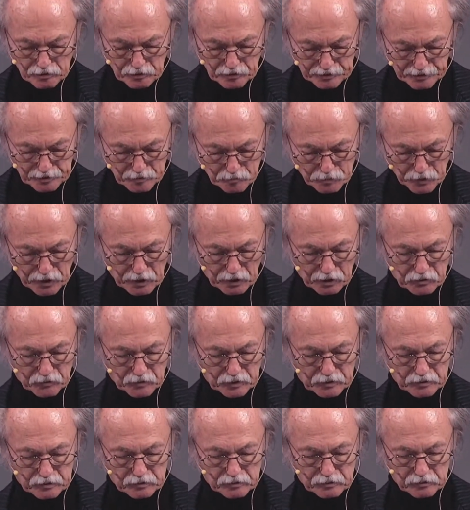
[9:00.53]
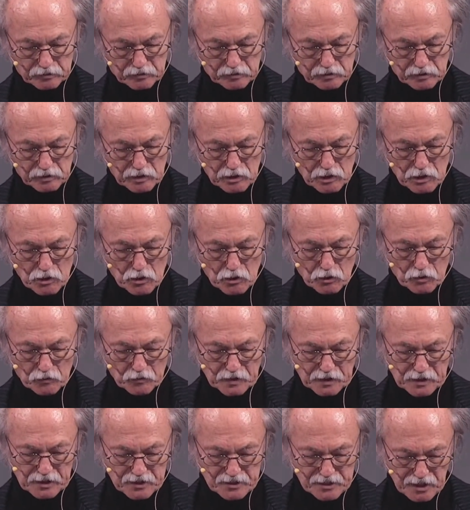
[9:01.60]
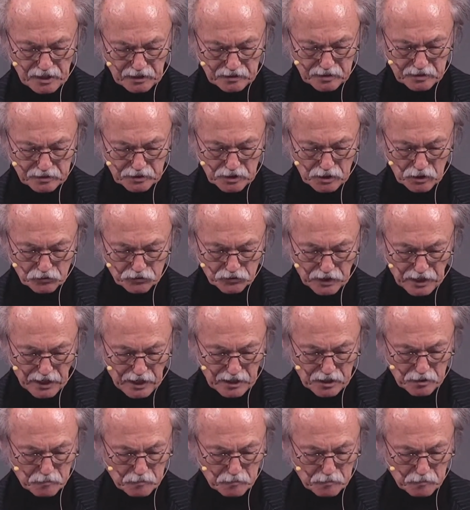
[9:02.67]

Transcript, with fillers: gebracht wird. Und wie gesagt, das gilt für alle